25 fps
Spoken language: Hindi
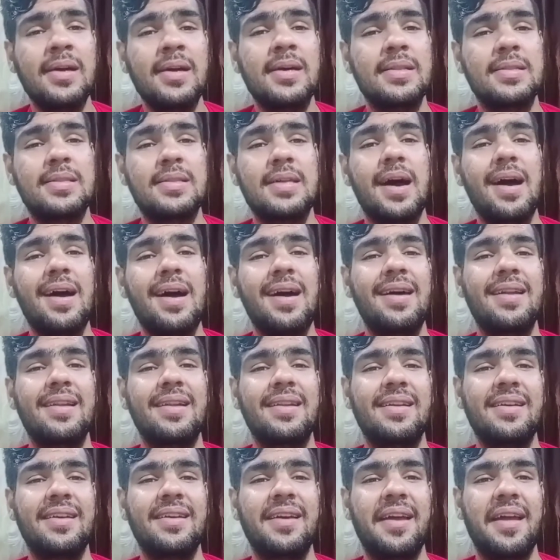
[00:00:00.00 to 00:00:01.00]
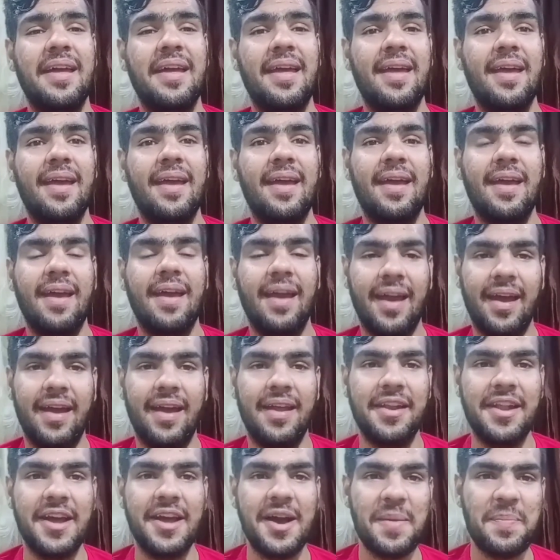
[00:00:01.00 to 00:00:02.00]
हजार है
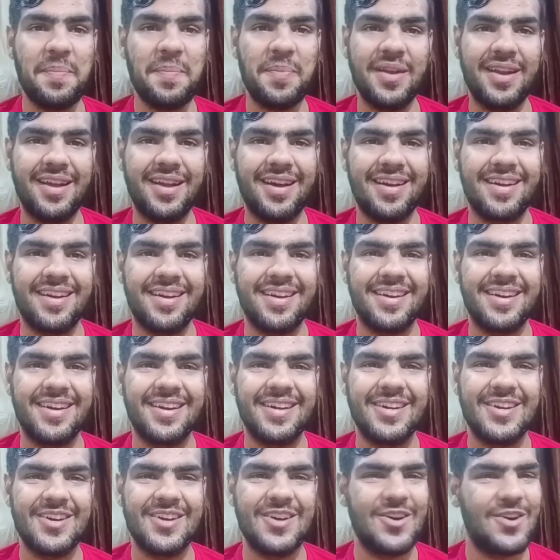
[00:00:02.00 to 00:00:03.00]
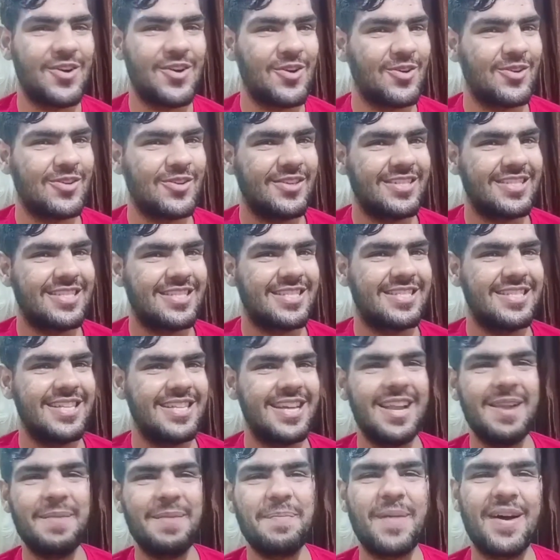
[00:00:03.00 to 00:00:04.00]
ना अपना
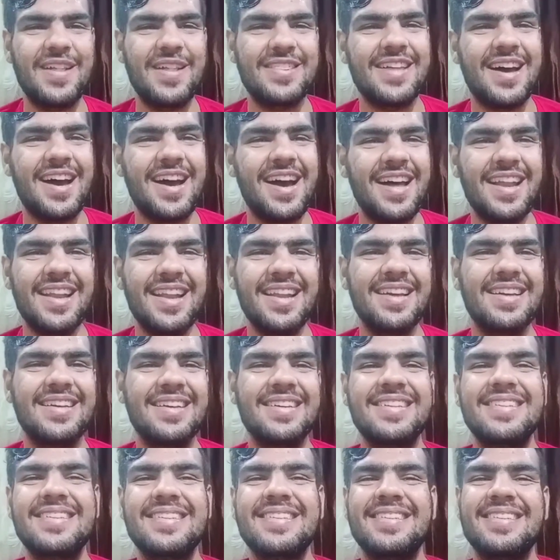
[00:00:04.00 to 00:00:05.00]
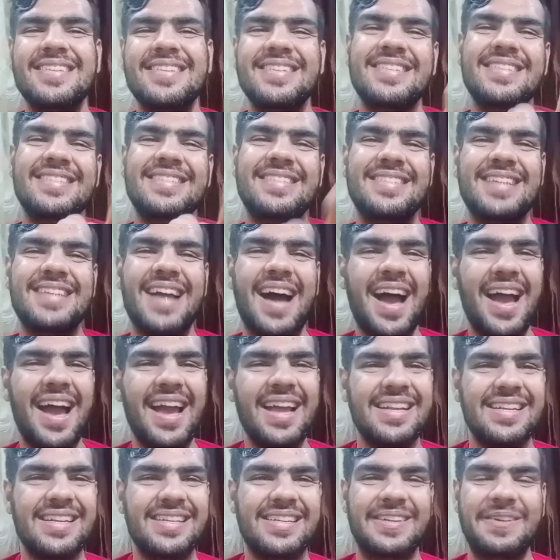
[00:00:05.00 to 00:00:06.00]
होलसेल बाजार
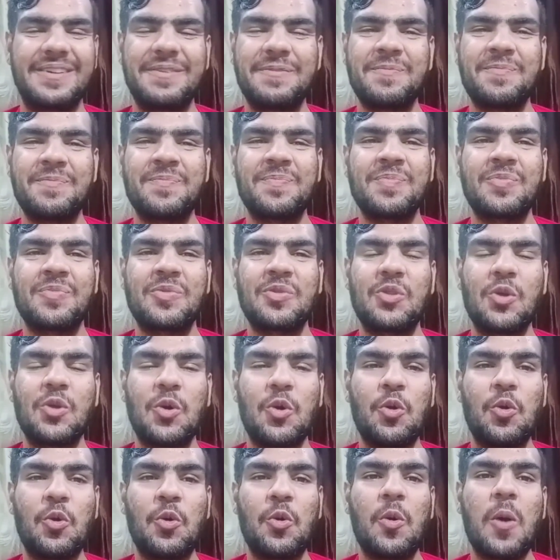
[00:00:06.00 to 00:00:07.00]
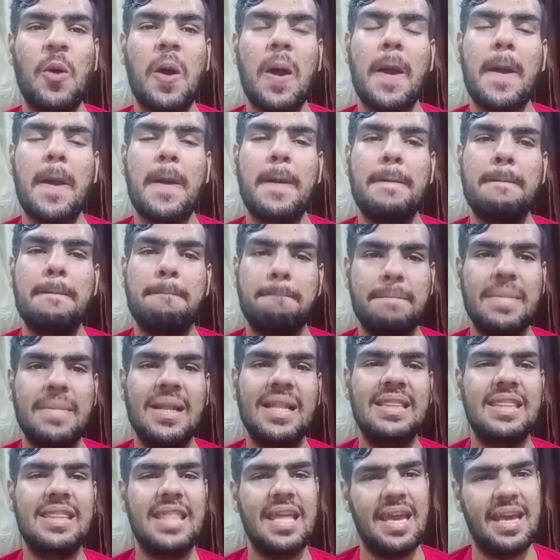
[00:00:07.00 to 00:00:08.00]
राइट तो
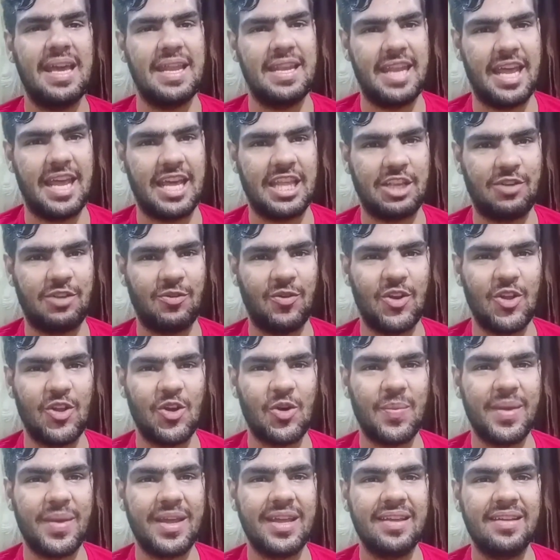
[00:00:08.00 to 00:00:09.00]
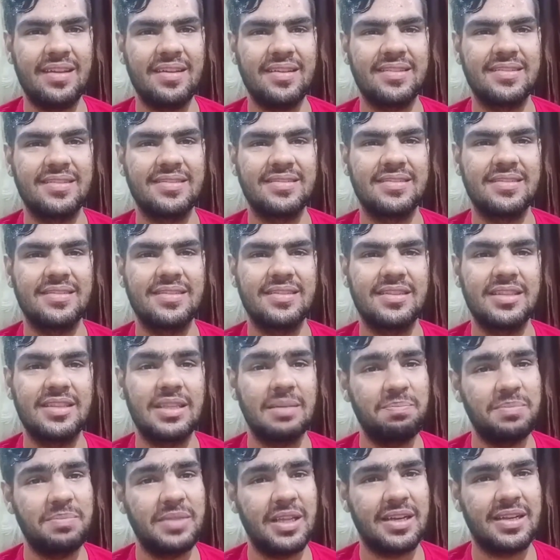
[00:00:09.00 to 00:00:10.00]
मिलते हैं नेक्स्ट वीडियो में
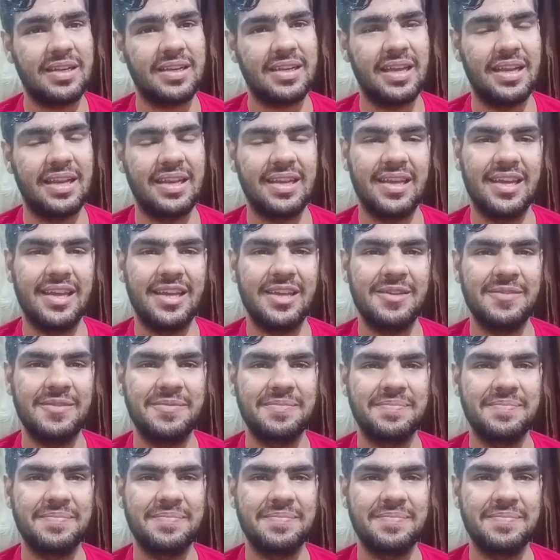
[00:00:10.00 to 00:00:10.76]
तब तक के लिए